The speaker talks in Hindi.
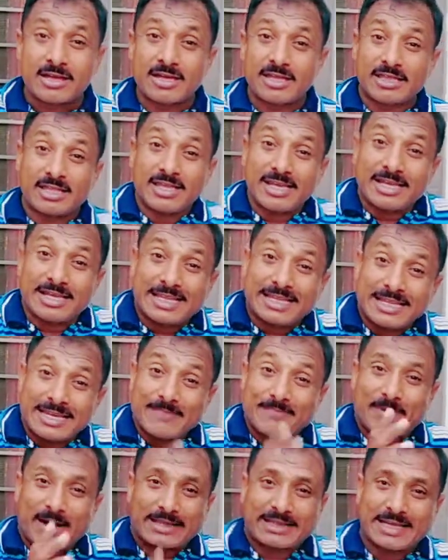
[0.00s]
कितनी
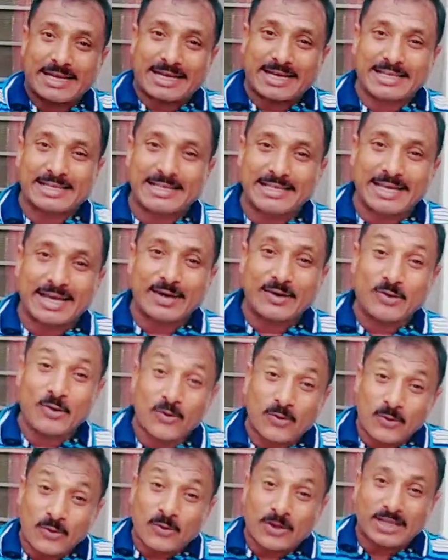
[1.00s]
कितनी बातें करती है
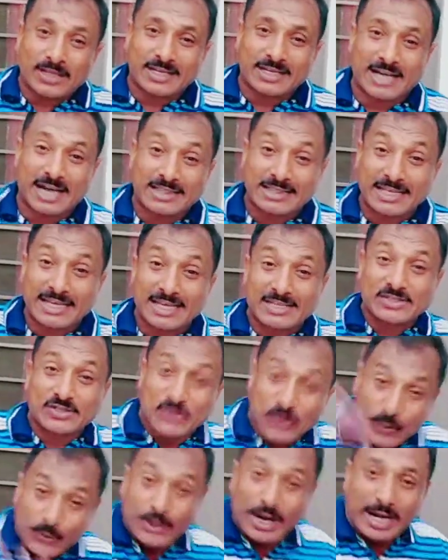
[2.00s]
रो रो के दिखाती है
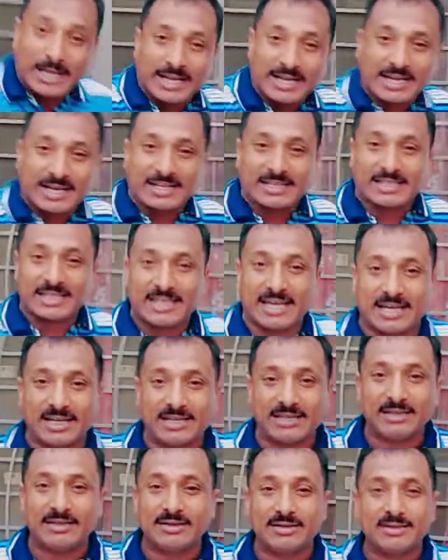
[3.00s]
सो नाटक करती है
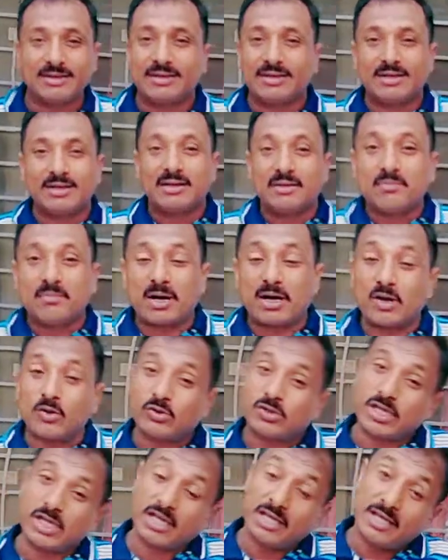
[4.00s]
मगर
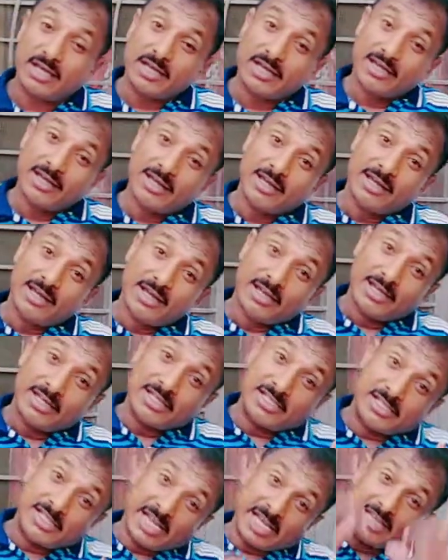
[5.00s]
उसे
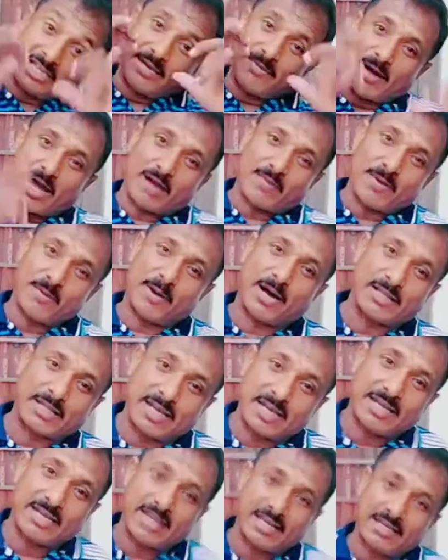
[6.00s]
ये दिमाग में
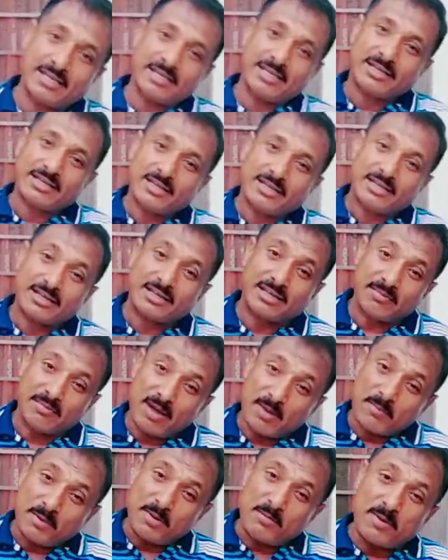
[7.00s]
बात नहीं आई कि
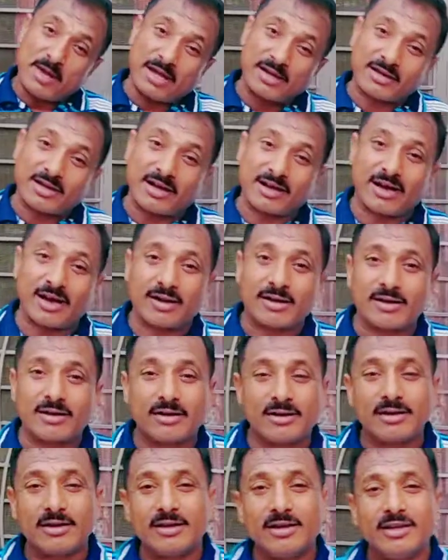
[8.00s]
मैं अपनी बहन का घर
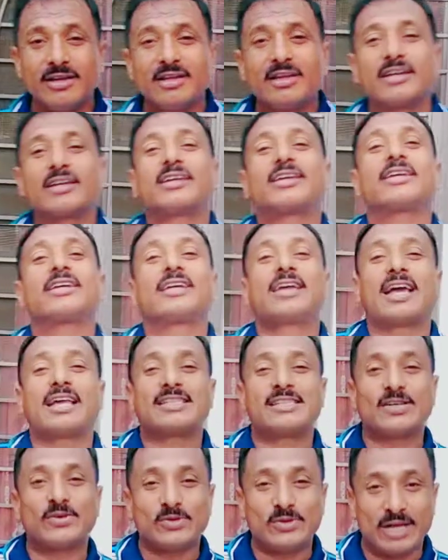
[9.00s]

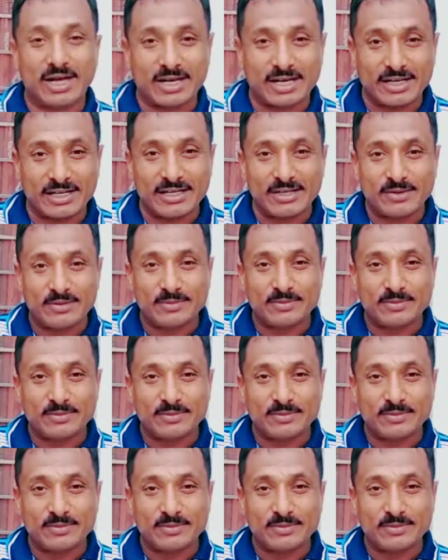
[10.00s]
कैसे उजाड़ रही